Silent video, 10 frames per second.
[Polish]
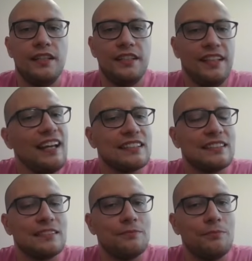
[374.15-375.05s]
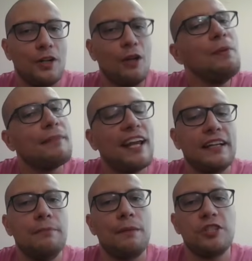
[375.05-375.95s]
I teraz problem,
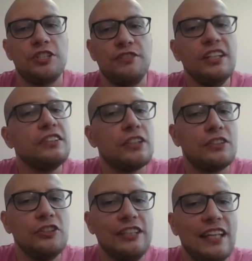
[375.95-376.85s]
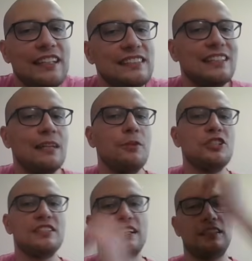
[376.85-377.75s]
jaki ma przeciwnik, to to, że teraz nie
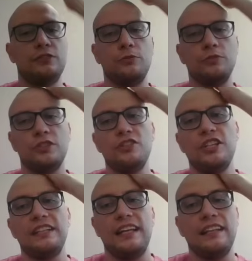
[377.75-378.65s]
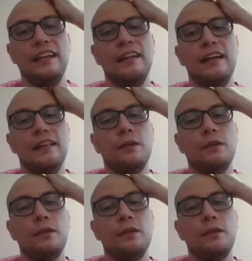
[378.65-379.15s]
może zagrać ruchu skoczek d1,